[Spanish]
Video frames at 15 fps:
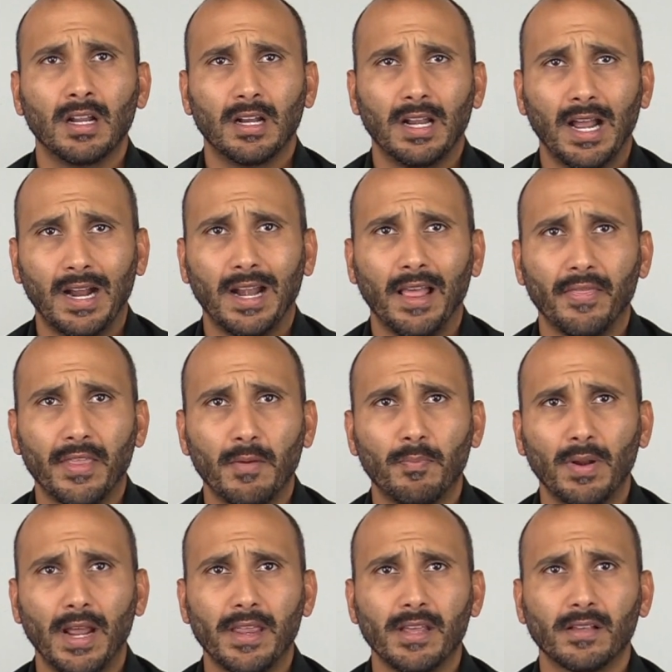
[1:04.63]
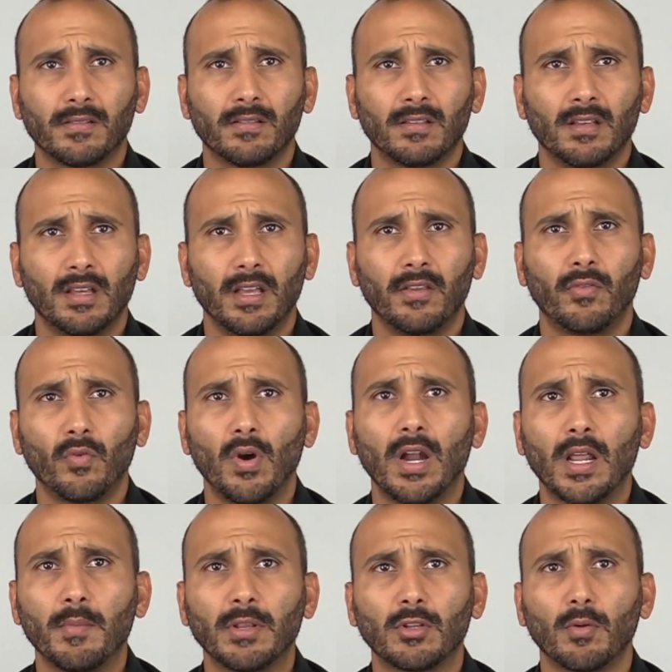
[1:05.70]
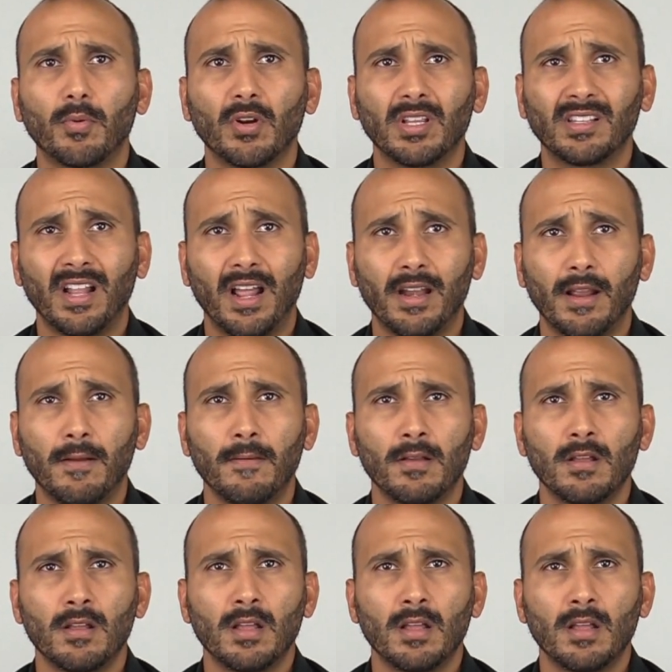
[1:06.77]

las grandes playas en su área metropolitana,